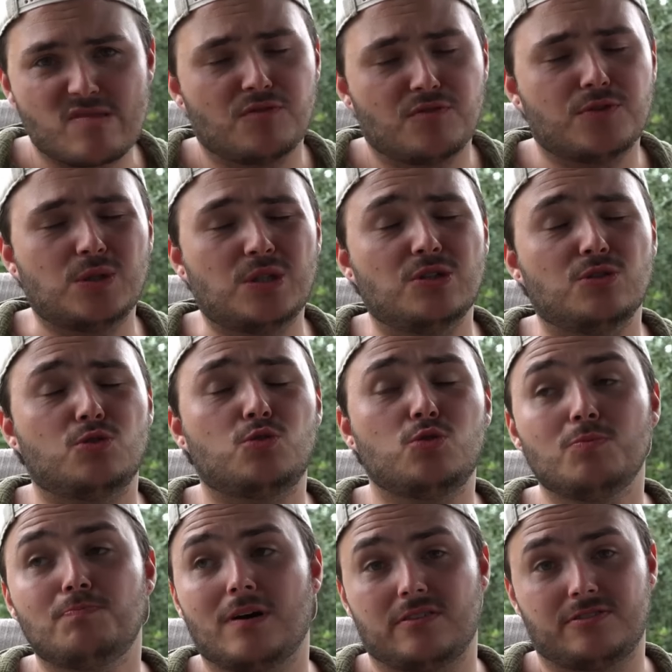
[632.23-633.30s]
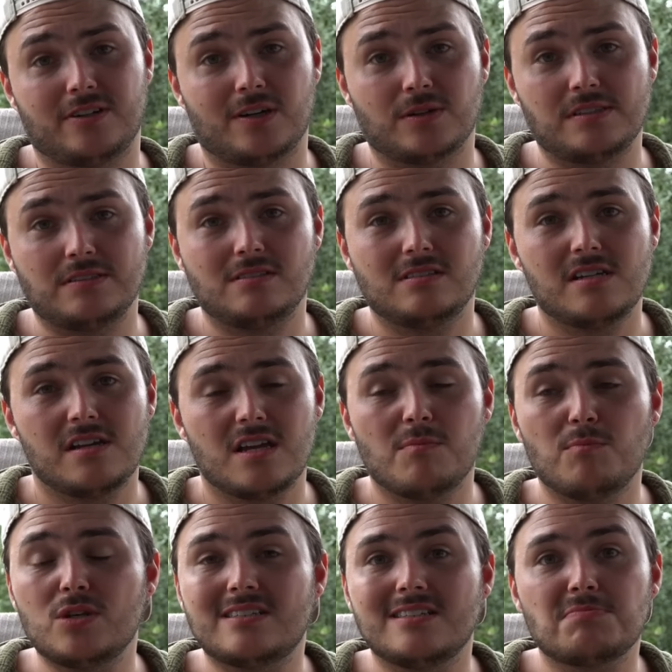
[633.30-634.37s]
für die Superfaulen. Ihr
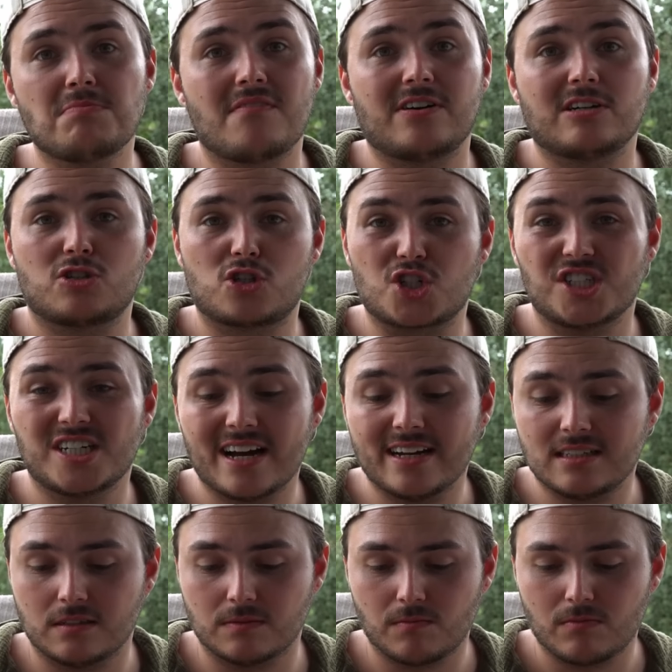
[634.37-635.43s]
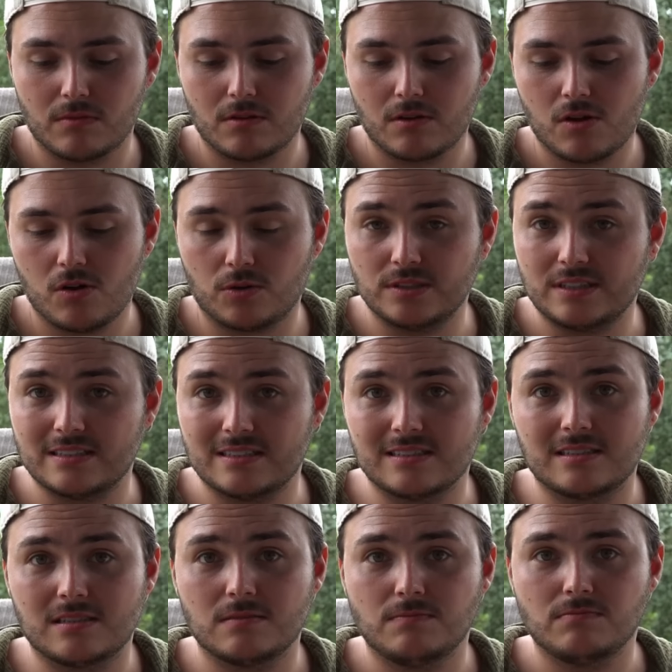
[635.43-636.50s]
müsst nicht mal was schneiden. Und es
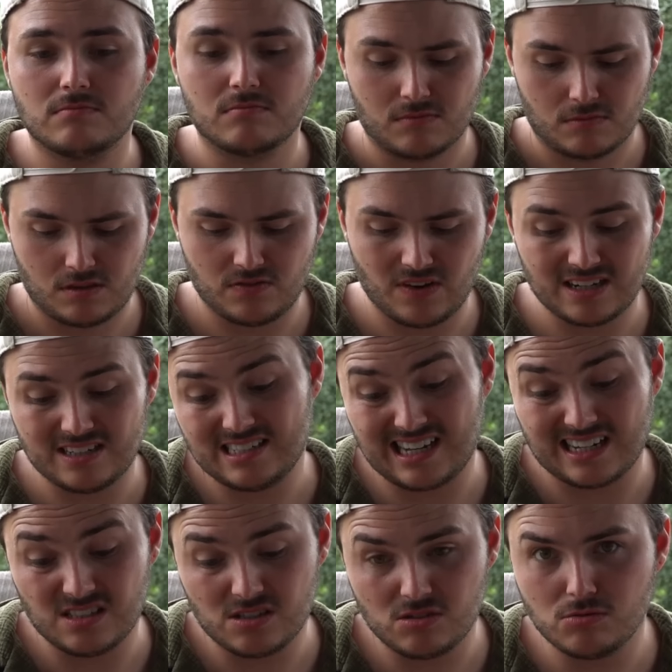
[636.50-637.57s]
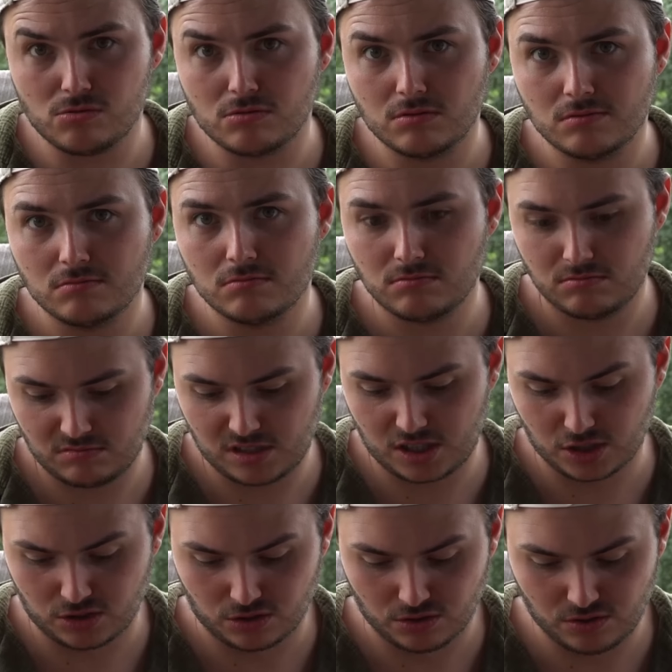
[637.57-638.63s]
ist zwar nicht ganz so
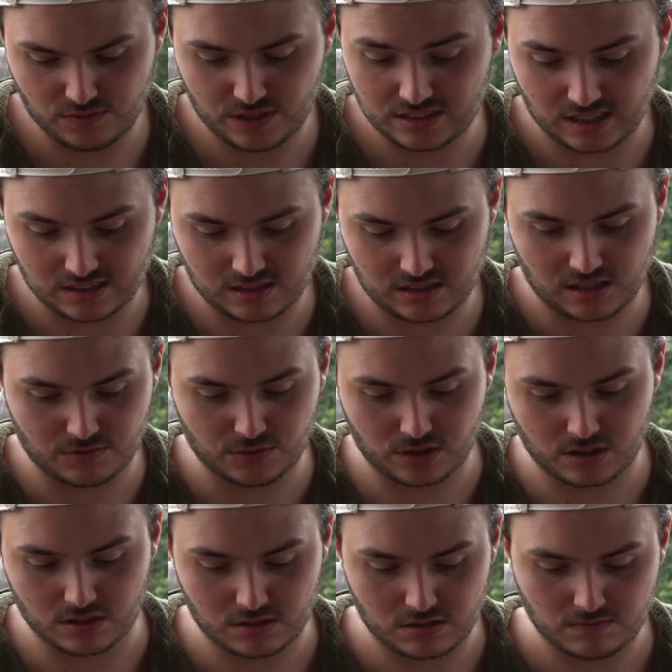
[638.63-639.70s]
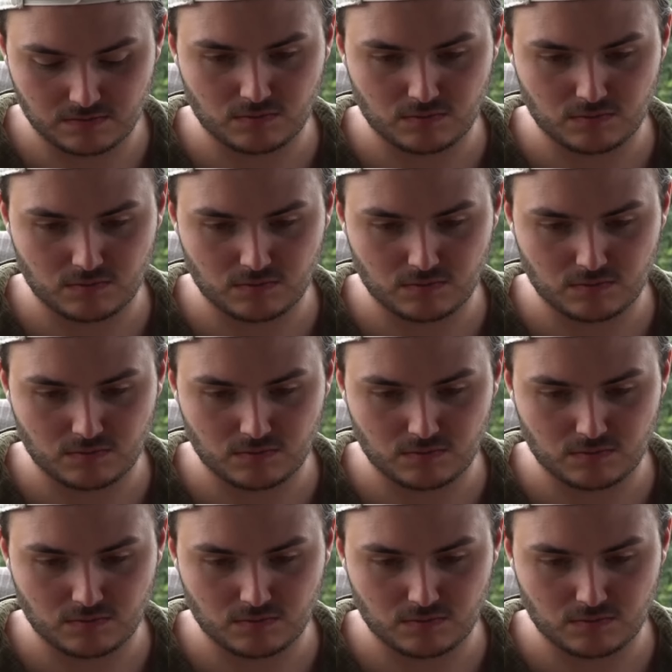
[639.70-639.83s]
gesund, weil das ist ja wirklich